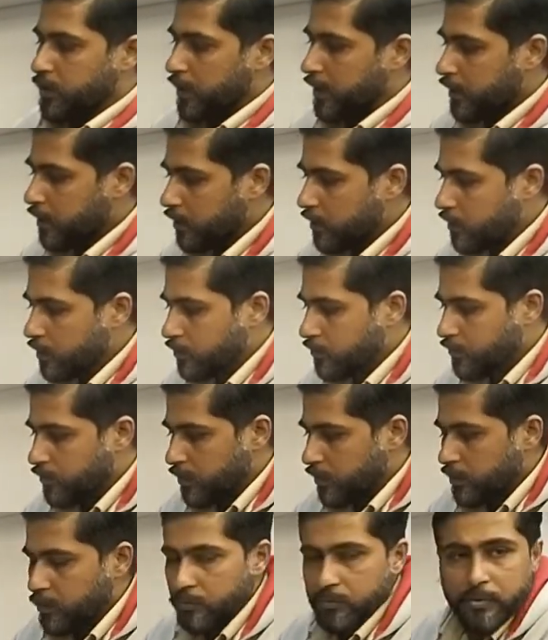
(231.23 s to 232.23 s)
ये कलर्स
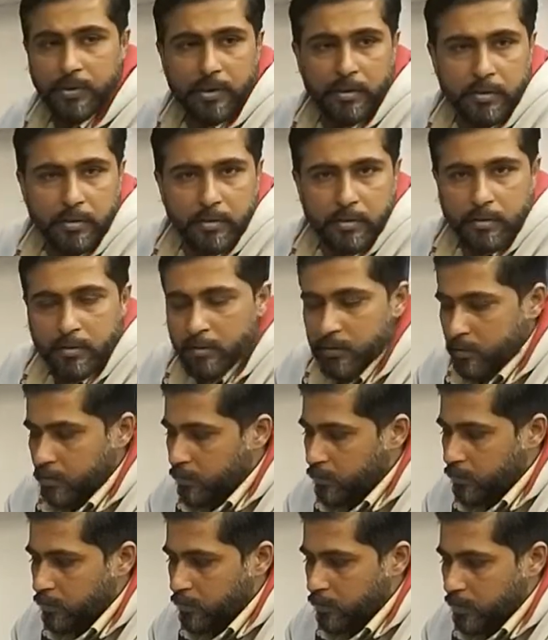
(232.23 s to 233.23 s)
इस वक्त
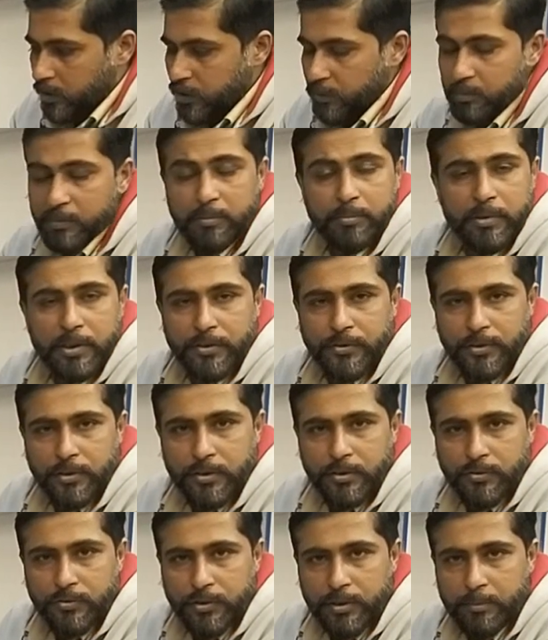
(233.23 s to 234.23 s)
इसमें प्ले
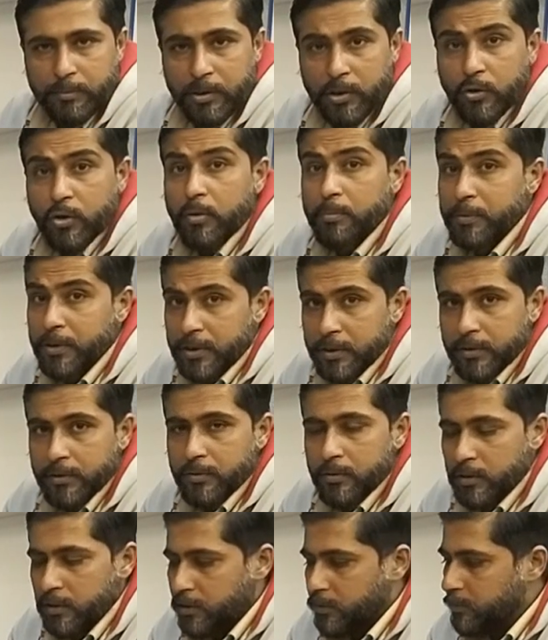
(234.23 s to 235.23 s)
स्टेशन थ्री में कॉपी
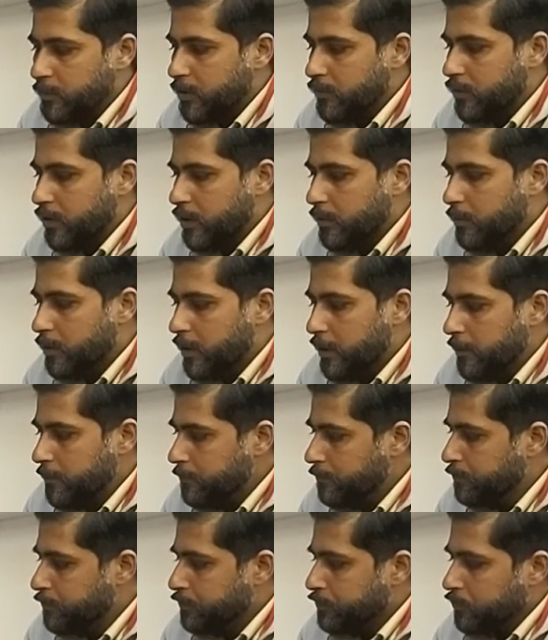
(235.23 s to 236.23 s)
कंट्रोलर्स में अवेलेबल है
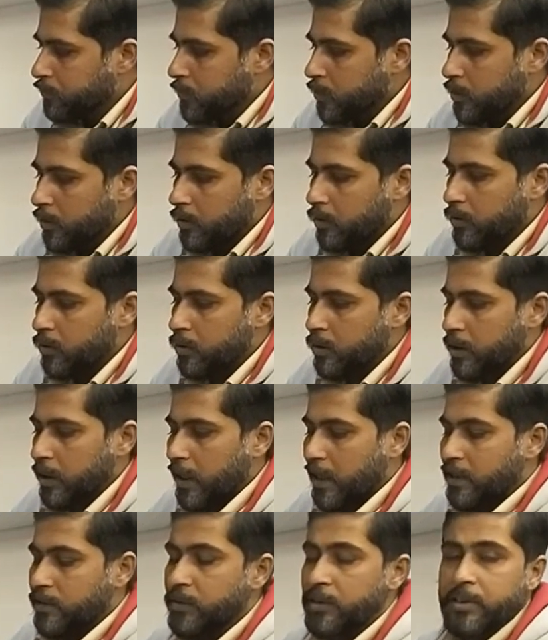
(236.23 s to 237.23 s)

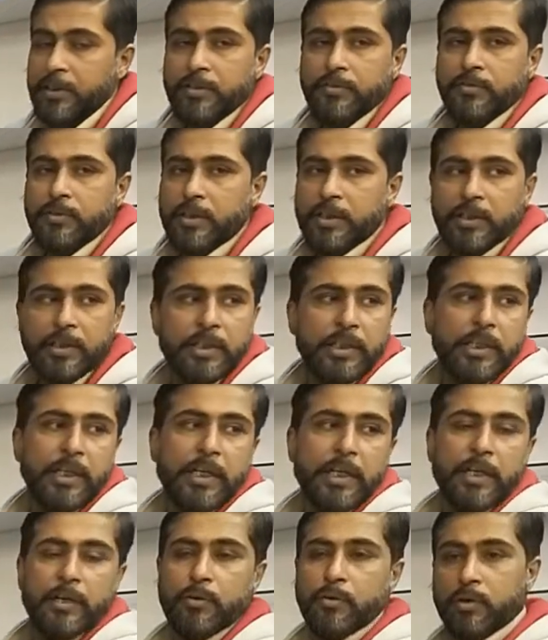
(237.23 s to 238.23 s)
और एज इट इज़ इनकी
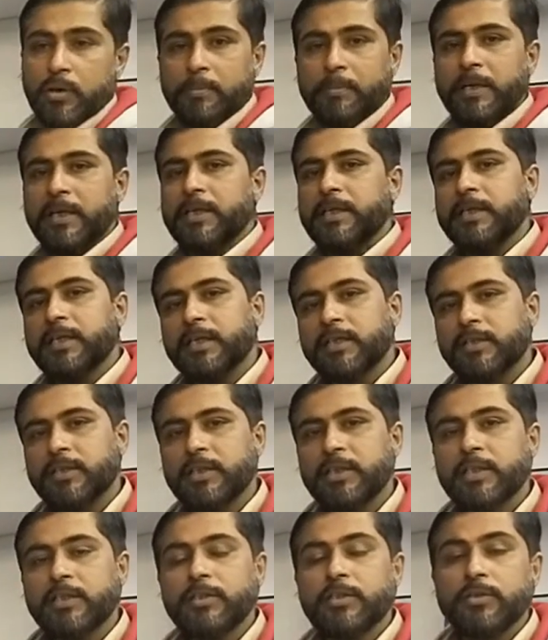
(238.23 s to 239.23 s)
एक और पैकिंग
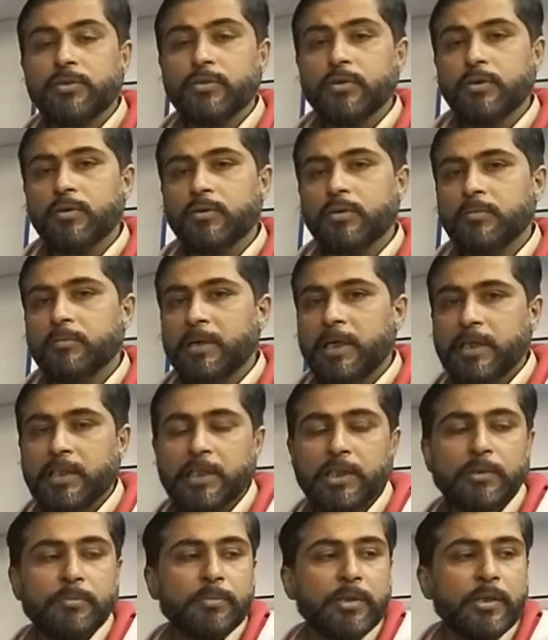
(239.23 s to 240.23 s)
आती है जिनको लोग
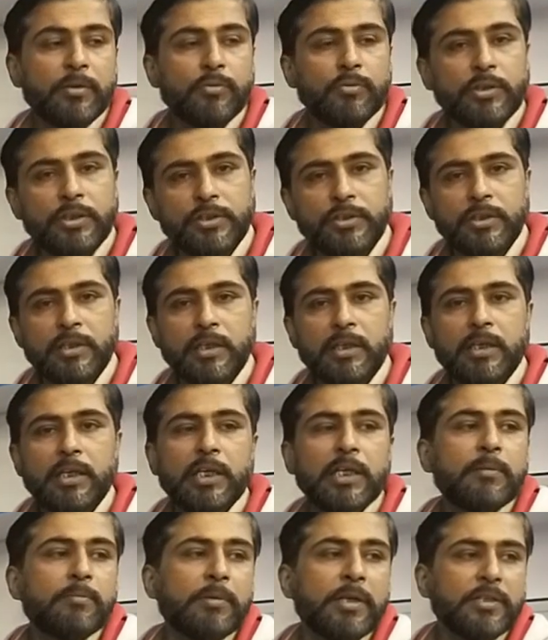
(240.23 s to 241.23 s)
मार्केट में ओरिजिनल
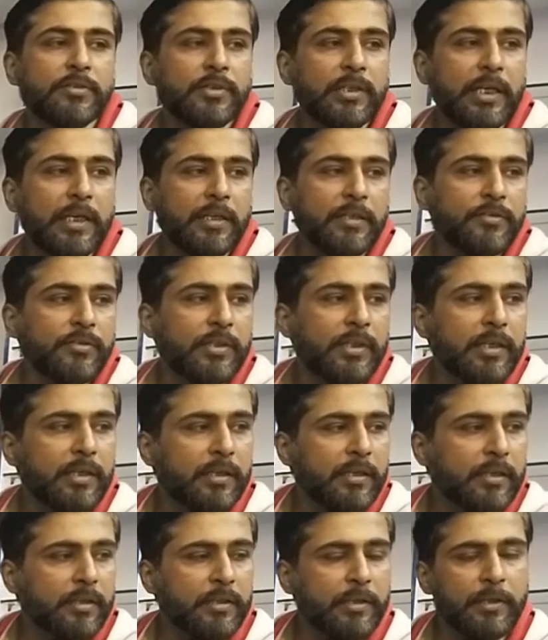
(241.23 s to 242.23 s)
ए प्लस कह के सेल
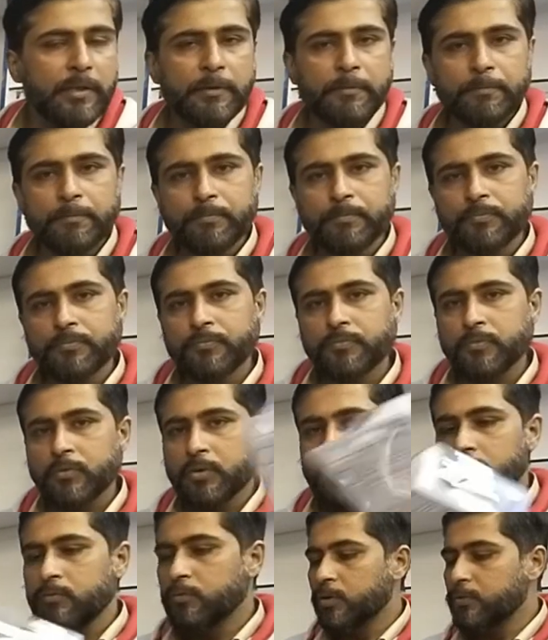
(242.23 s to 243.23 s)
करते हैं
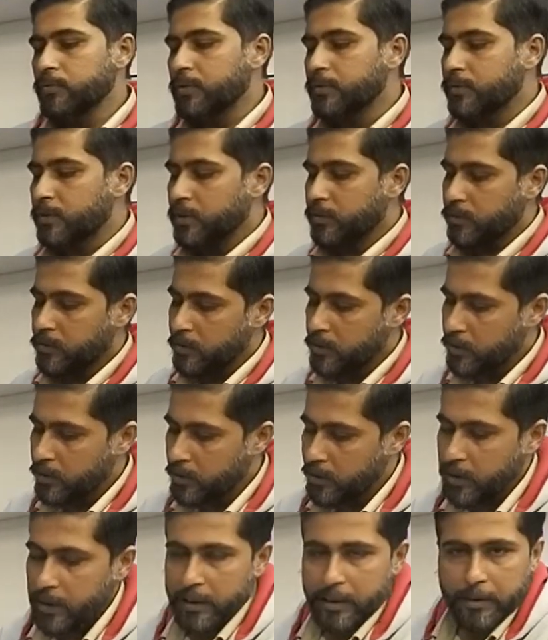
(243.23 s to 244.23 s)
वो व्यूवर्स
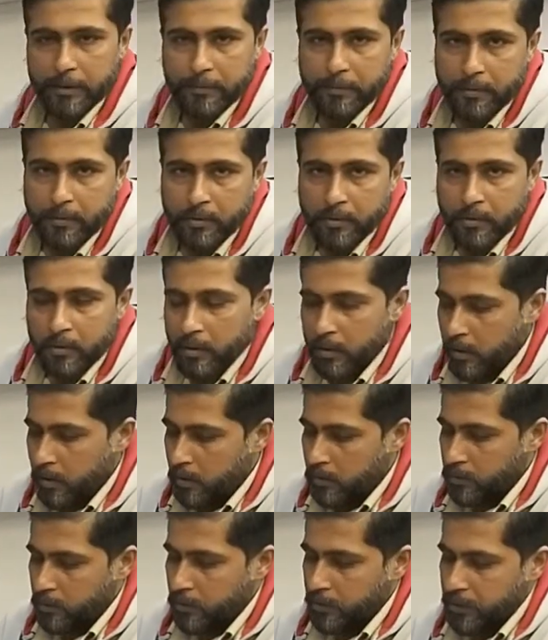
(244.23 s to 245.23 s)
ये
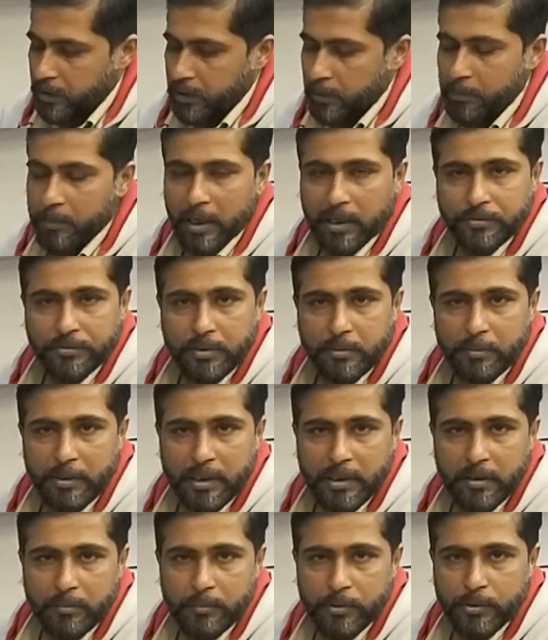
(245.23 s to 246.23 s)
ये ब्लास्टर
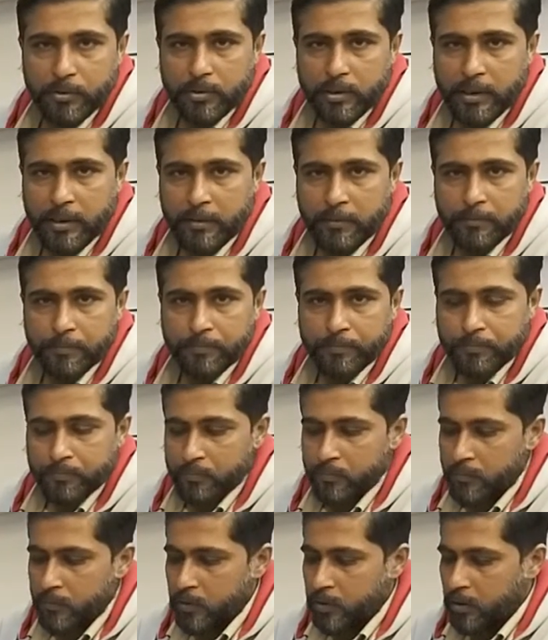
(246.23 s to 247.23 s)
पैकिंग में होता है
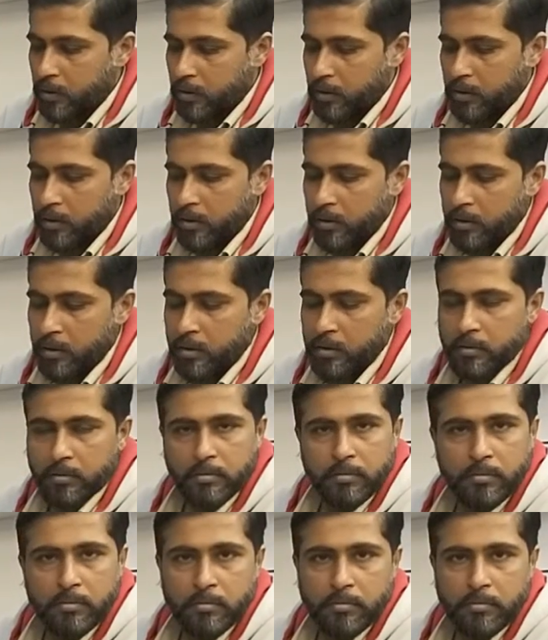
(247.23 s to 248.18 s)
और